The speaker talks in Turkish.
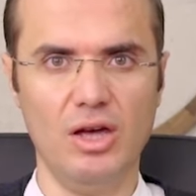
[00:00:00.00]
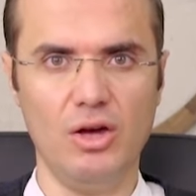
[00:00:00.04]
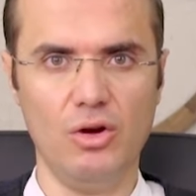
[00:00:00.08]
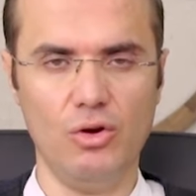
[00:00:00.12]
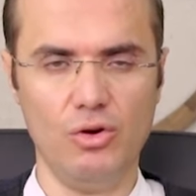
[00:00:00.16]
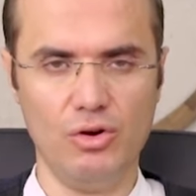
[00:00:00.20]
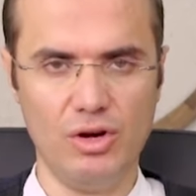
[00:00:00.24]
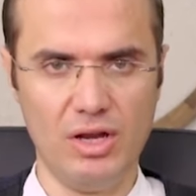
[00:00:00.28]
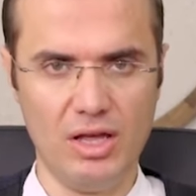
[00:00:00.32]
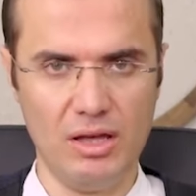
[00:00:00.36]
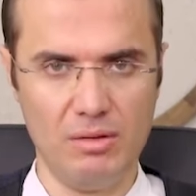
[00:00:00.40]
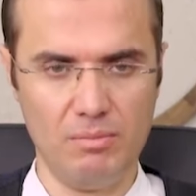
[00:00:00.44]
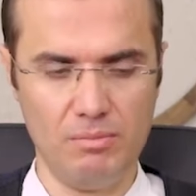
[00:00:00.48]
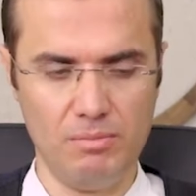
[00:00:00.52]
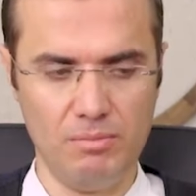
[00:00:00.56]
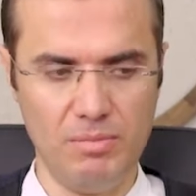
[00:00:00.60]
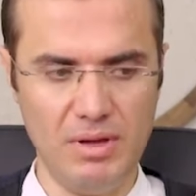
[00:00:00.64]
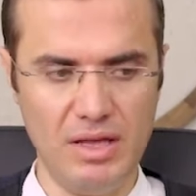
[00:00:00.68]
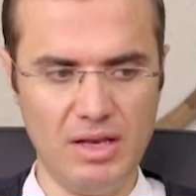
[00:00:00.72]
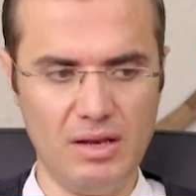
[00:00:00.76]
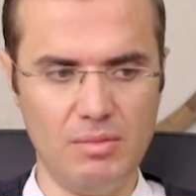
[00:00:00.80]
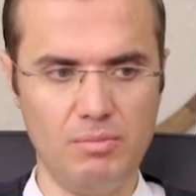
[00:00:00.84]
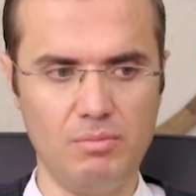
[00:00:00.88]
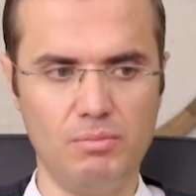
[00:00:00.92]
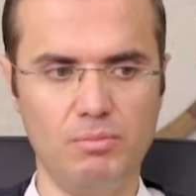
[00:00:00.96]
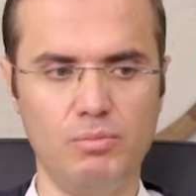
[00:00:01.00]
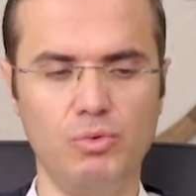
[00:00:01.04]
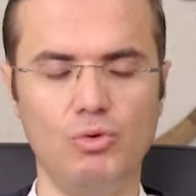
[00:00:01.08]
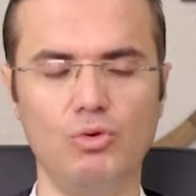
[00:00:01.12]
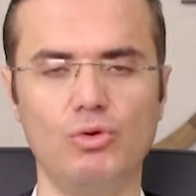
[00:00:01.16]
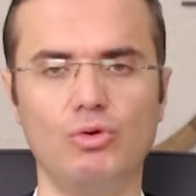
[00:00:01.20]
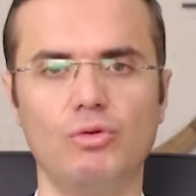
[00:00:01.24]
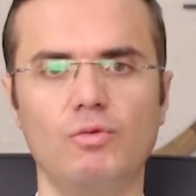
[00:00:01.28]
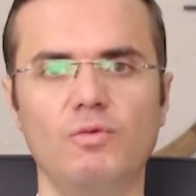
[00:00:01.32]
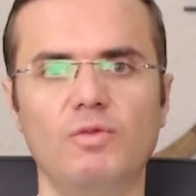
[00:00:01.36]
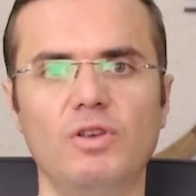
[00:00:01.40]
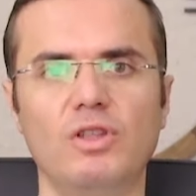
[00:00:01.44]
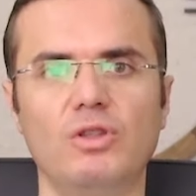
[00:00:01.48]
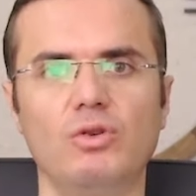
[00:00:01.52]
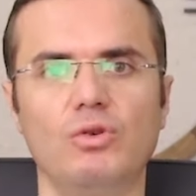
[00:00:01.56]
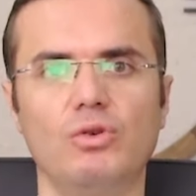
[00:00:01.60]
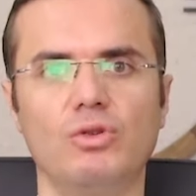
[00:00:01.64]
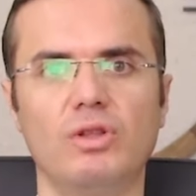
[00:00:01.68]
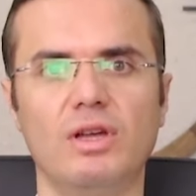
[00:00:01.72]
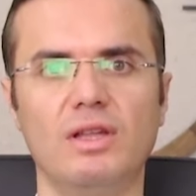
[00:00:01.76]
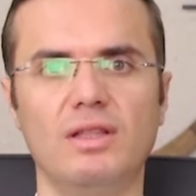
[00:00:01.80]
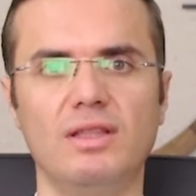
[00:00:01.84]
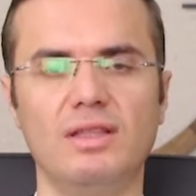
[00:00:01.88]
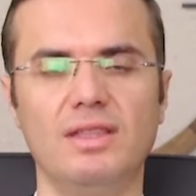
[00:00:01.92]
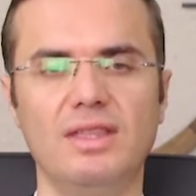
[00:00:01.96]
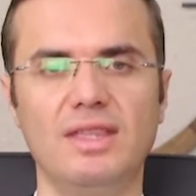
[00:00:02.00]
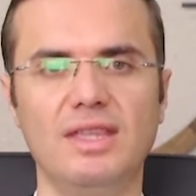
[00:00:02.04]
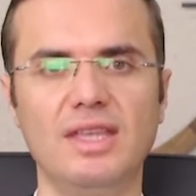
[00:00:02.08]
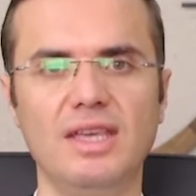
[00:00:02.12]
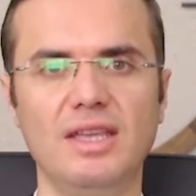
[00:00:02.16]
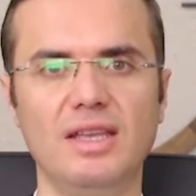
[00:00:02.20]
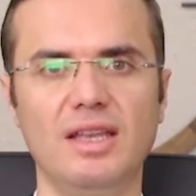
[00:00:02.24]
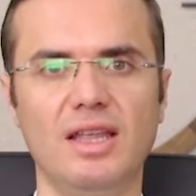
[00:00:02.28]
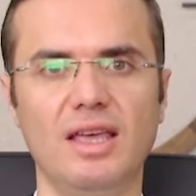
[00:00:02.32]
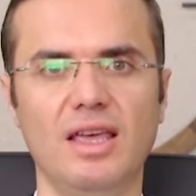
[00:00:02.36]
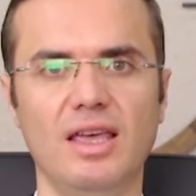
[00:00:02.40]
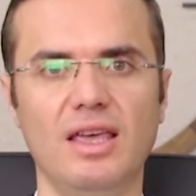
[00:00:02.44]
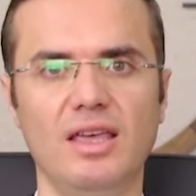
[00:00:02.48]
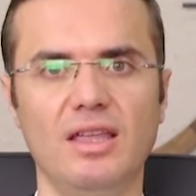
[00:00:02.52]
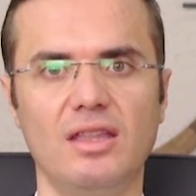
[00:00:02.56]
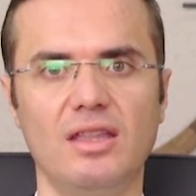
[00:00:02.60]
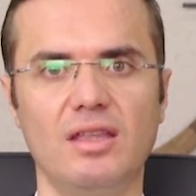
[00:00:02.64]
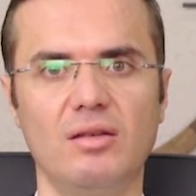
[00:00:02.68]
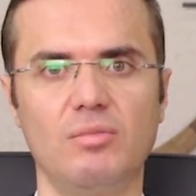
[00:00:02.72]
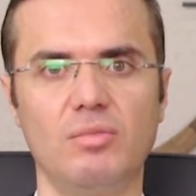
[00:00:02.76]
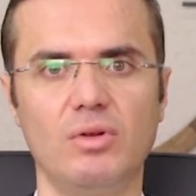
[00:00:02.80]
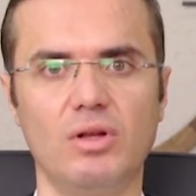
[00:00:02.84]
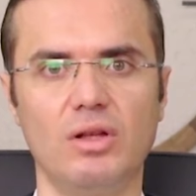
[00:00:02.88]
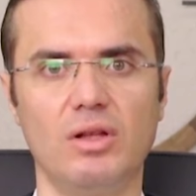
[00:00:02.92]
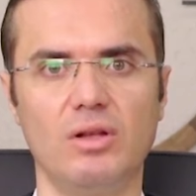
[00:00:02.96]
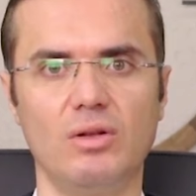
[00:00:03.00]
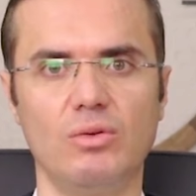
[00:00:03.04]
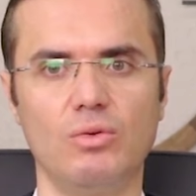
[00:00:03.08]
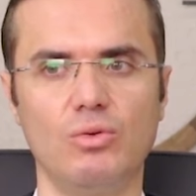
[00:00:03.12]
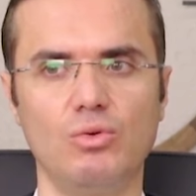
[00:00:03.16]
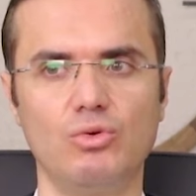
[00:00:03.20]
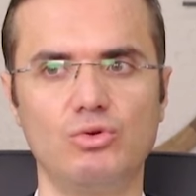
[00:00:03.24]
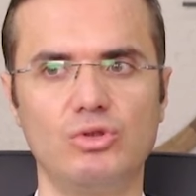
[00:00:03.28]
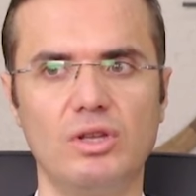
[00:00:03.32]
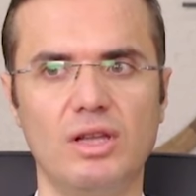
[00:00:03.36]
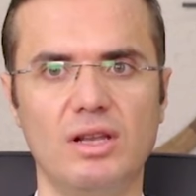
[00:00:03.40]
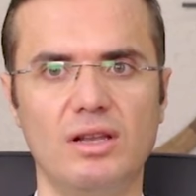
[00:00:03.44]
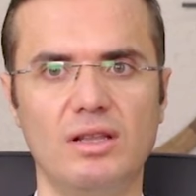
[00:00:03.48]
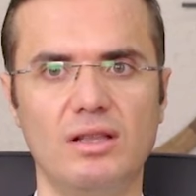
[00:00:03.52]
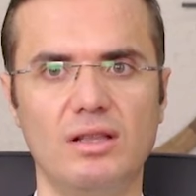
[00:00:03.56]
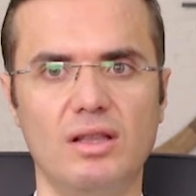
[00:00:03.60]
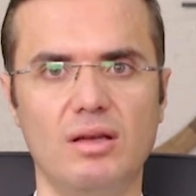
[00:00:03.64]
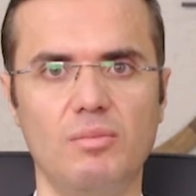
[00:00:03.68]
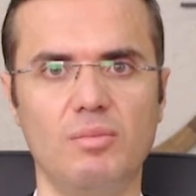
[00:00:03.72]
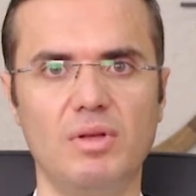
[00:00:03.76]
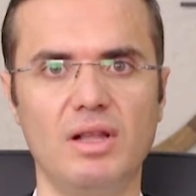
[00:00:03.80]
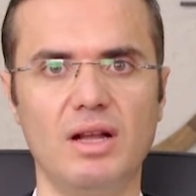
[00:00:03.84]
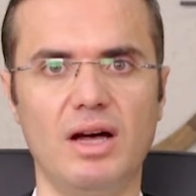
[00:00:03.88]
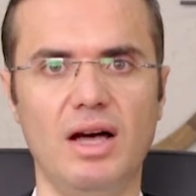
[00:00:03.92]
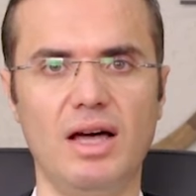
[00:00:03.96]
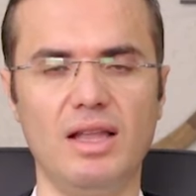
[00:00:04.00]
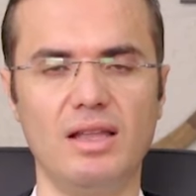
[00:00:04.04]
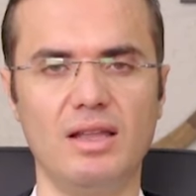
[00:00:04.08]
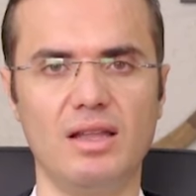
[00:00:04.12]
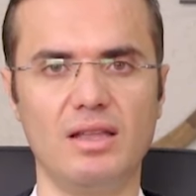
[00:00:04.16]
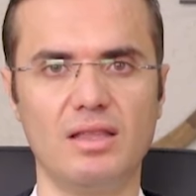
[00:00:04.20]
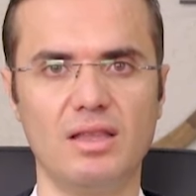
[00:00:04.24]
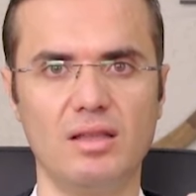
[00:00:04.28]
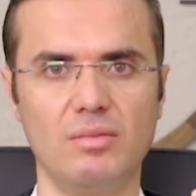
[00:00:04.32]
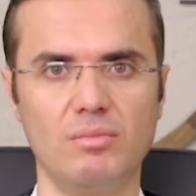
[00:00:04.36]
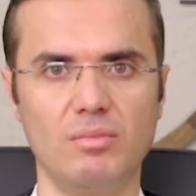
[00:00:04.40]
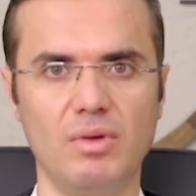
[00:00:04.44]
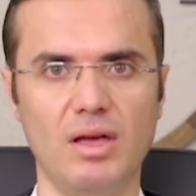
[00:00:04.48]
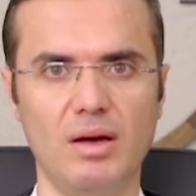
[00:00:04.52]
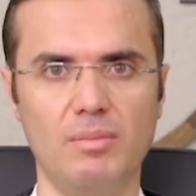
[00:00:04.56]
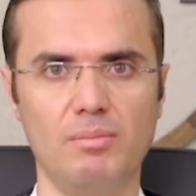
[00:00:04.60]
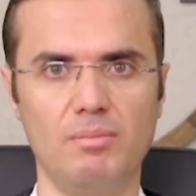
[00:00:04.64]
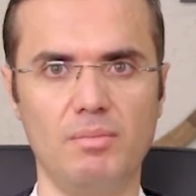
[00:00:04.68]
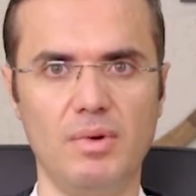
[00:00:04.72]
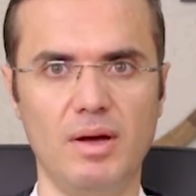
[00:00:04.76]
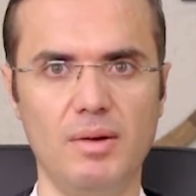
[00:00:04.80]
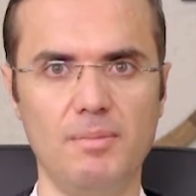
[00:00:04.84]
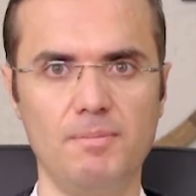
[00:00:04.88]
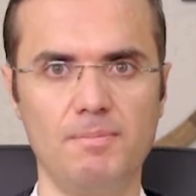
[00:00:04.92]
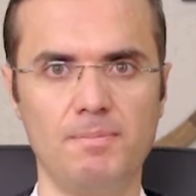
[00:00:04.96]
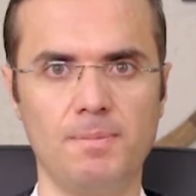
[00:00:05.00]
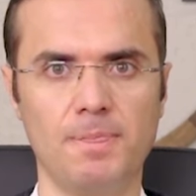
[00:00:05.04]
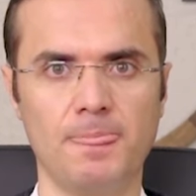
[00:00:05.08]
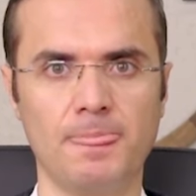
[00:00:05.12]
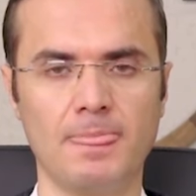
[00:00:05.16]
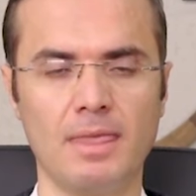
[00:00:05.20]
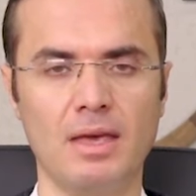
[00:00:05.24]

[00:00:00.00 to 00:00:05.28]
Örneğin benim bu videoda din eğitimi üzerinde bir anlatım yapmam